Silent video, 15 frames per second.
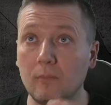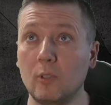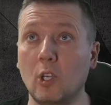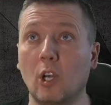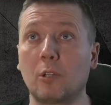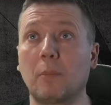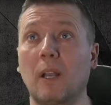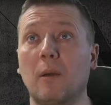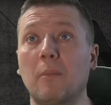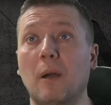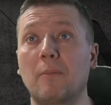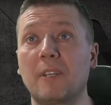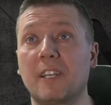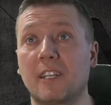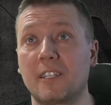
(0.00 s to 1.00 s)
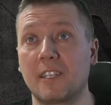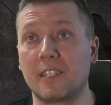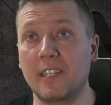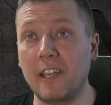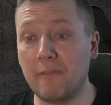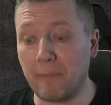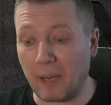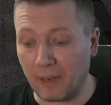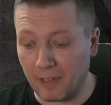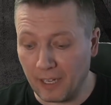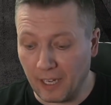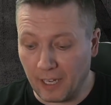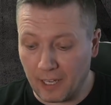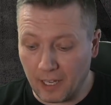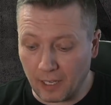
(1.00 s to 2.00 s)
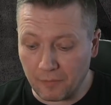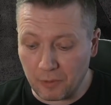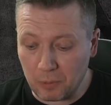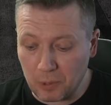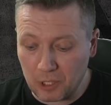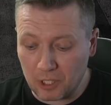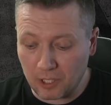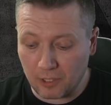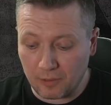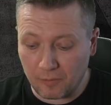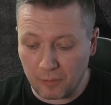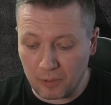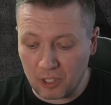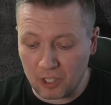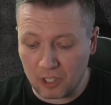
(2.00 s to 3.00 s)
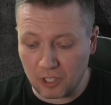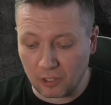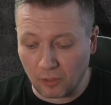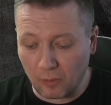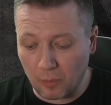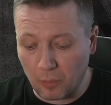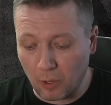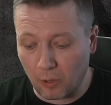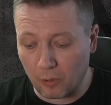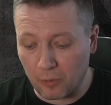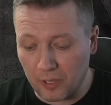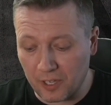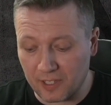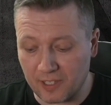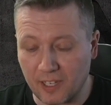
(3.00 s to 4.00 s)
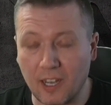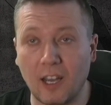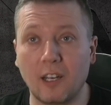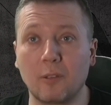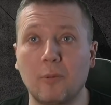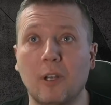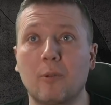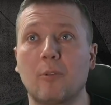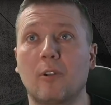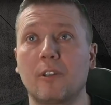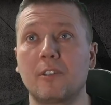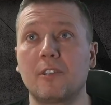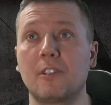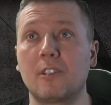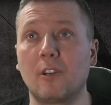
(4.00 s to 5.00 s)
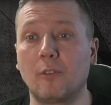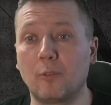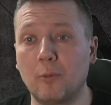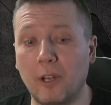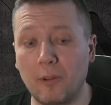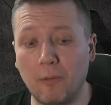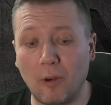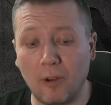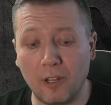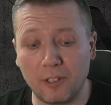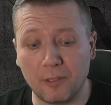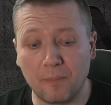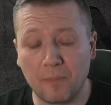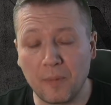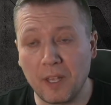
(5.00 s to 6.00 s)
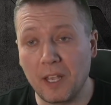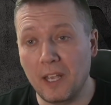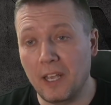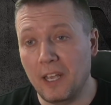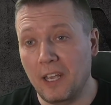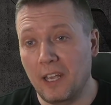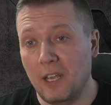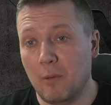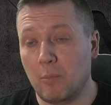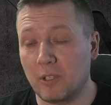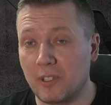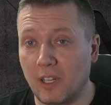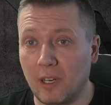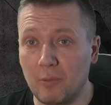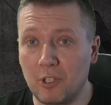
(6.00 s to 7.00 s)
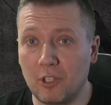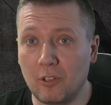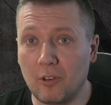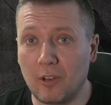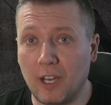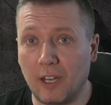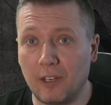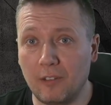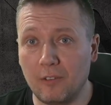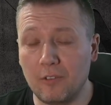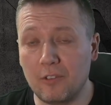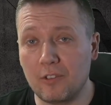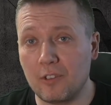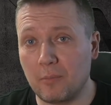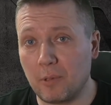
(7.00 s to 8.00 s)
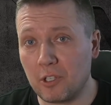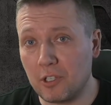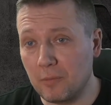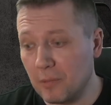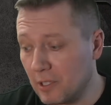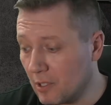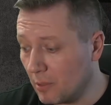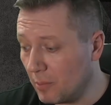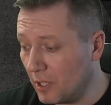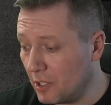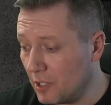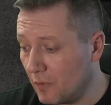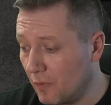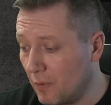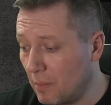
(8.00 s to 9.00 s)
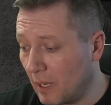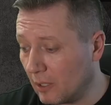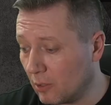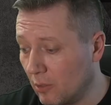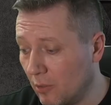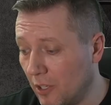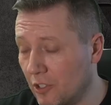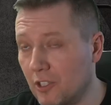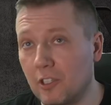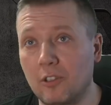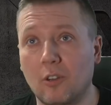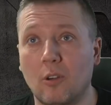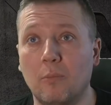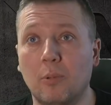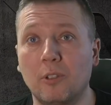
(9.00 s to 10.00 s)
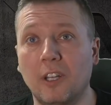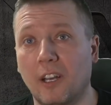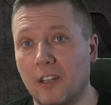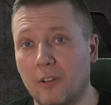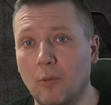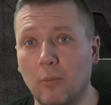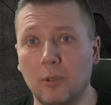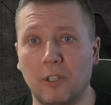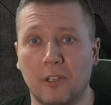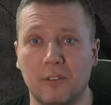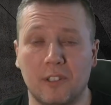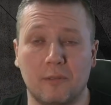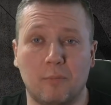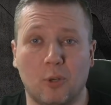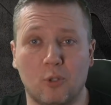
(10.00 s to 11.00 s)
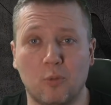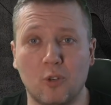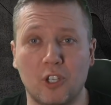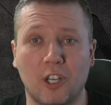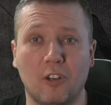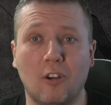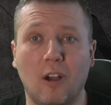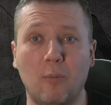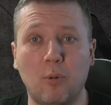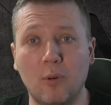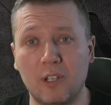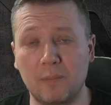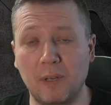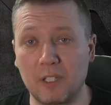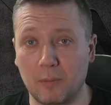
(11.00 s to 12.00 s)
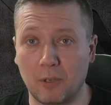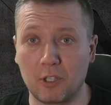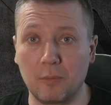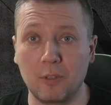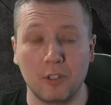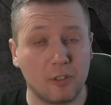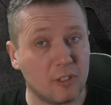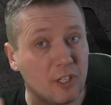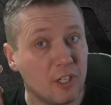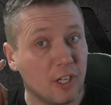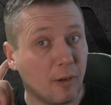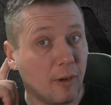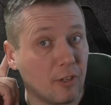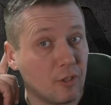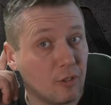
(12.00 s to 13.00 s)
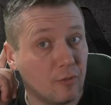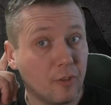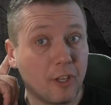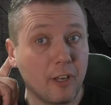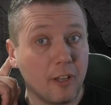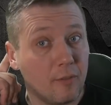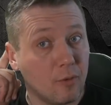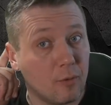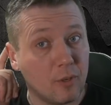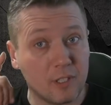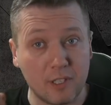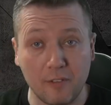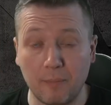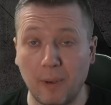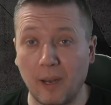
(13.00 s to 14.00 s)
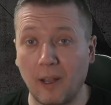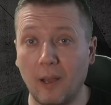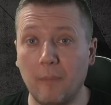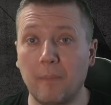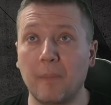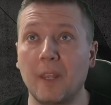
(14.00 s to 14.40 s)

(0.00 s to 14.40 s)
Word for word: Odpalamy aplikację SafePal. Jak widzicie, widzicie do wyboru jest hardware wallet i software wallet. Postaram się to ogarnąć, zobaczymy co będzie w wypadku, jeżeli do komputera, komputer posłuży jako hub USB. Zobaczymy, czy to zadziała, czy on wykryje w ogóle SafePala.